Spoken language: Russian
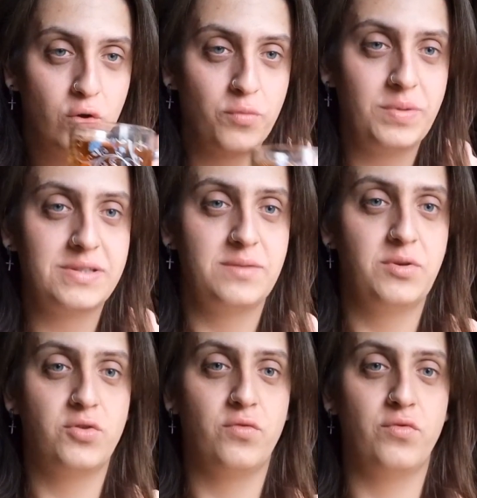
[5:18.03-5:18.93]
Купил
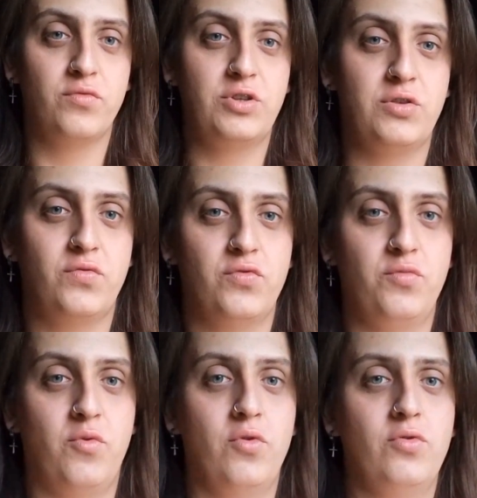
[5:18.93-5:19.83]
себе новую вот эту
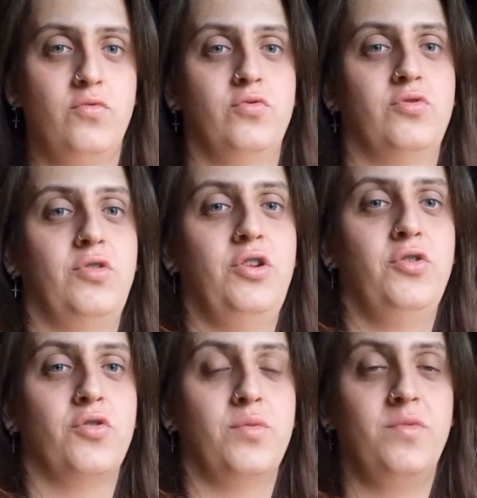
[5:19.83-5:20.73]
футболку с
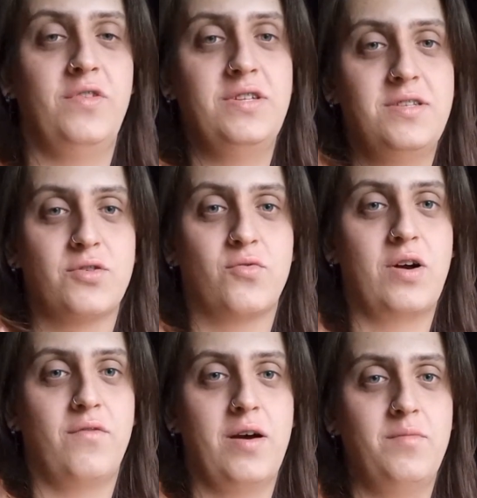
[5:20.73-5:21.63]
удлиненными, видите,
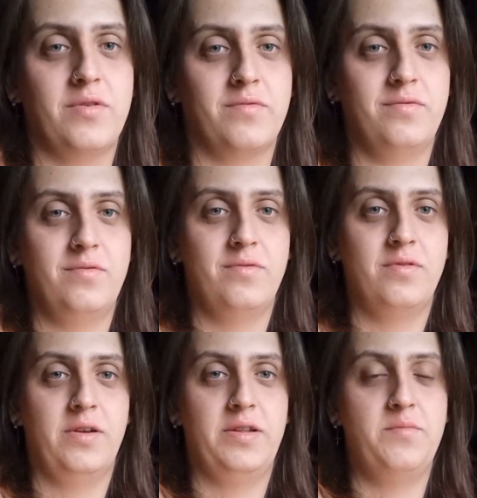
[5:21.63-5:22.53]
рукавами.
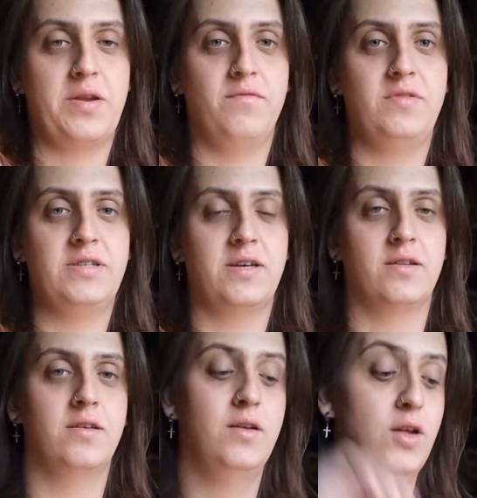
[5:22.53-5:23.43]
Они прям
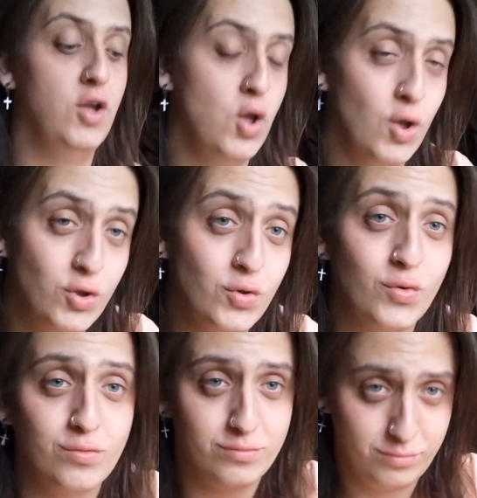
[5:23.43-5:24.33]
висят.
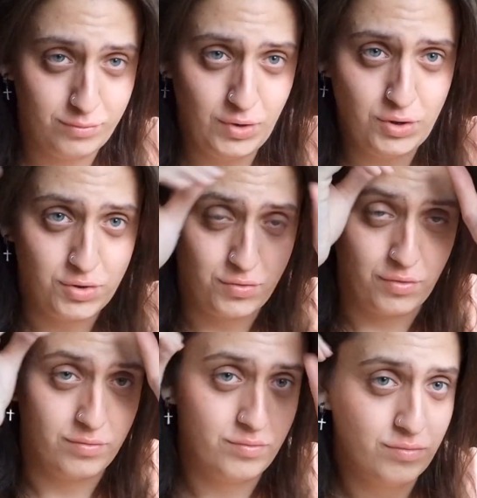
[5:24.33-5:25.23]
Ну,
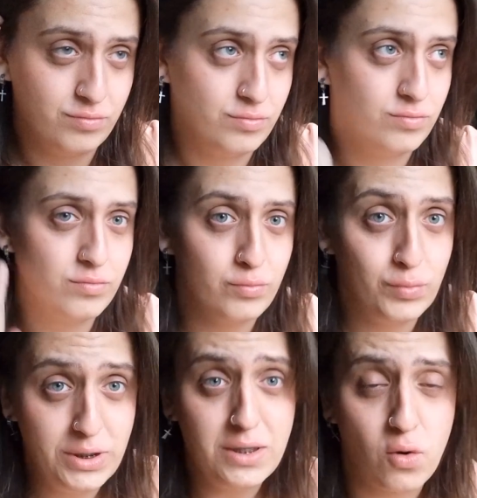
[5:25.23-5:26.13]
ничего.
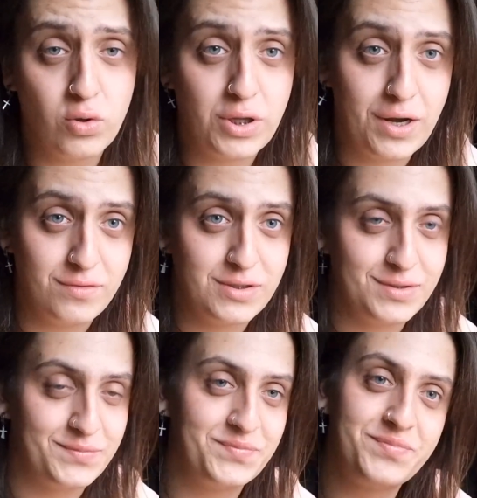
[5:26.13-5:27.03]
Мне такое нравится.